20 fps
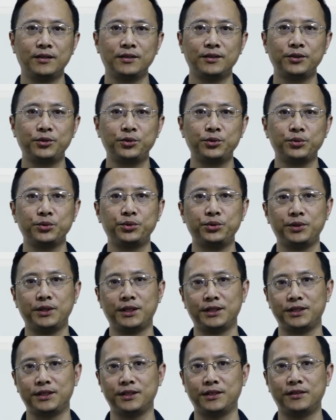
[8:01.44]
数据的
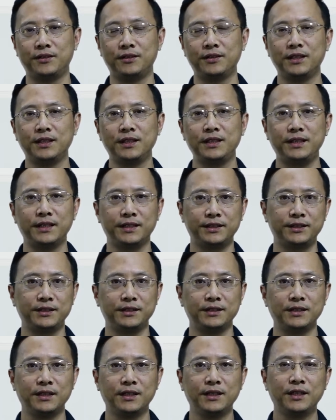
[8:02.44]
时候也是，
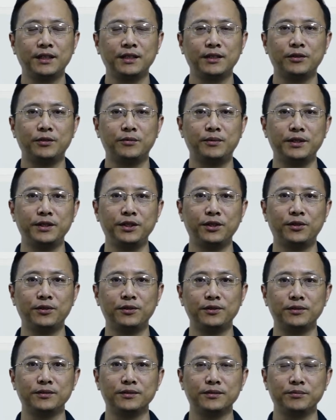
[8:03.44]
我们
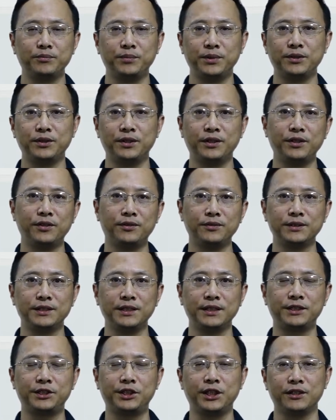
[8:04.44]
用比如说用这
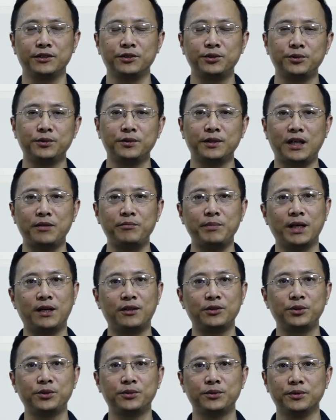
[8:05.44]
个整数来描
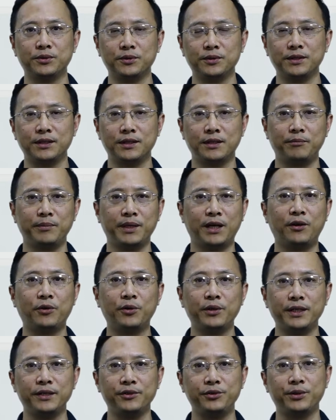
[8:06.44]
述描
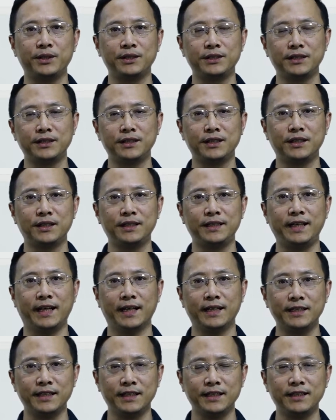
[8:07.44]
绘学生的
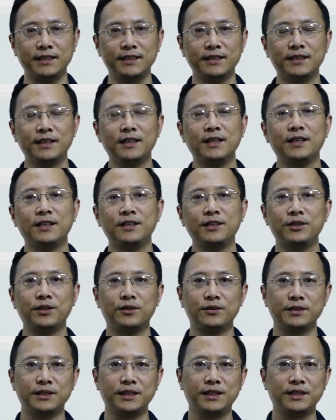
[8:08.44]
年龄，
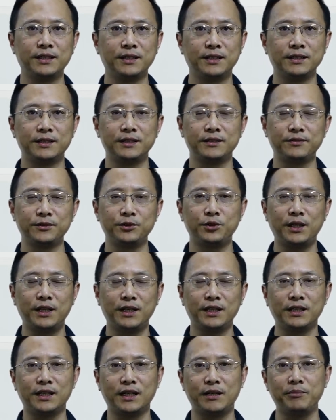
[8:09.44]
用一个字符
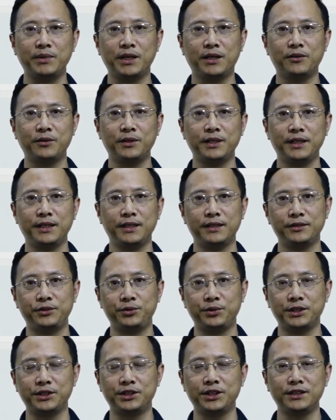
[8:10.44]
串来描绘
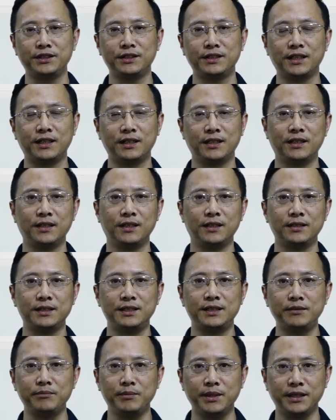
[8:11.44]
学生的
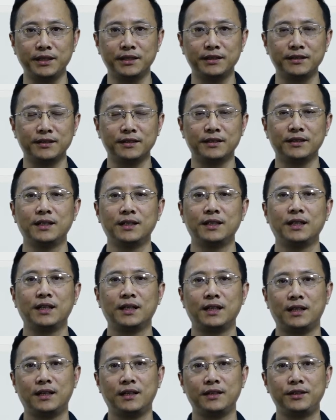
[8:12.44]
姓名，
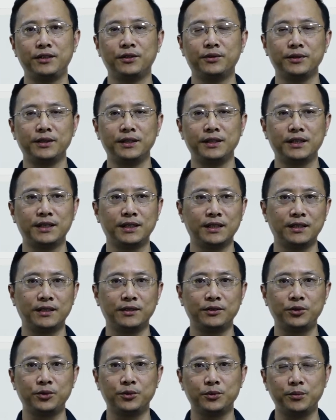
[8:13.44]
啊，用一个
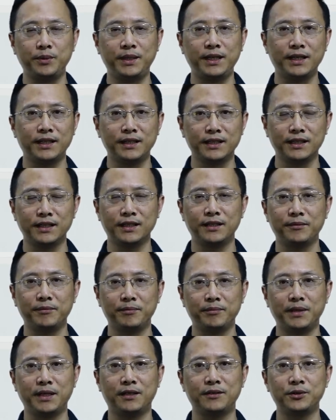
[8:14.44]
图片呢
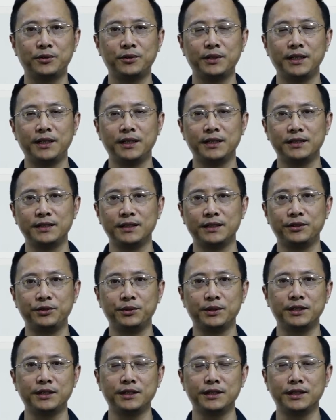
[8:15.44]
描绘这个学
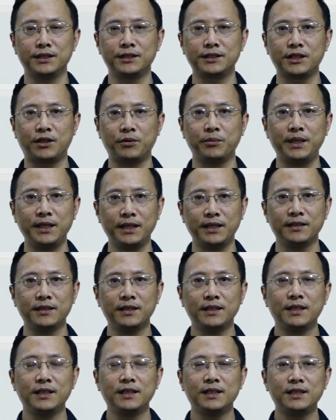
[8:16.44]
生的照片，
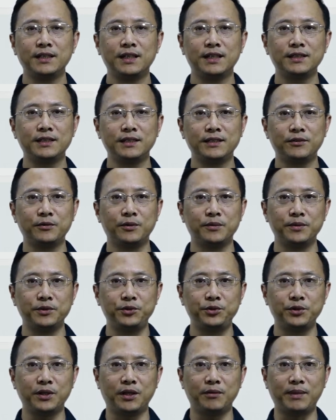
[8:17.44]
但是呢，我们
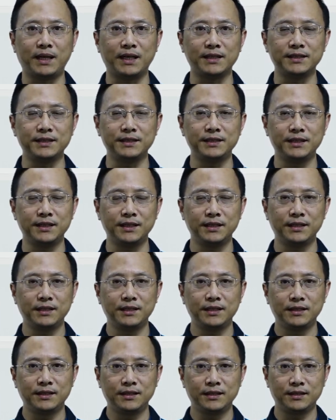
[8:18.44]
需要把这些
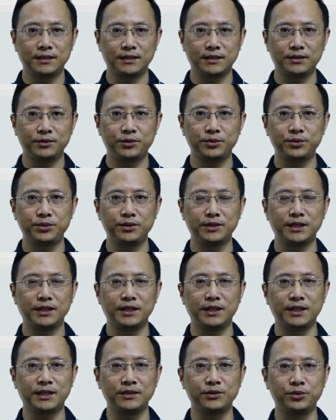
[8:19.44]
数据呢
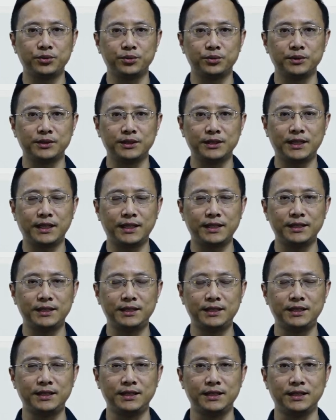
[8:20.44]
给它组织在一
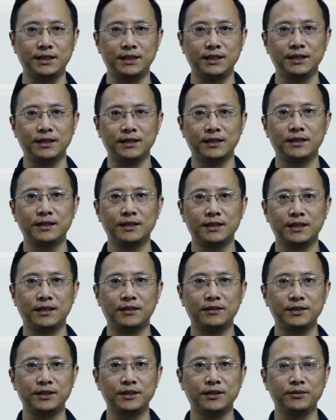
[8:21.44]
起。然
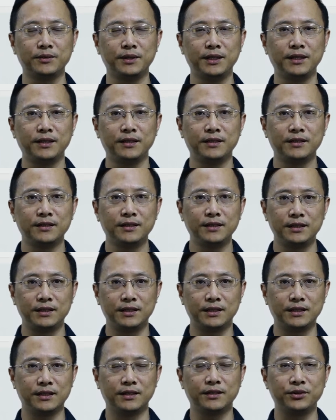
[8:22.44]
后成为一
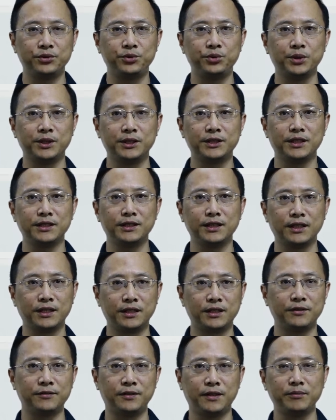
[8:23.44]
个学生的
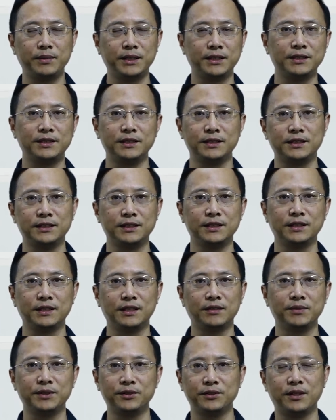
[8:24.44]
各方面的信息，那
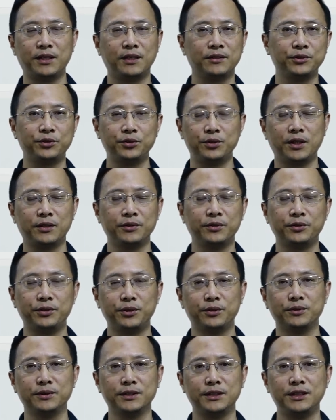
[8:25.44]
么就要需要有
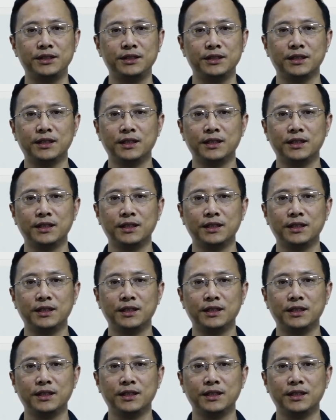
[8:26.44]
容器。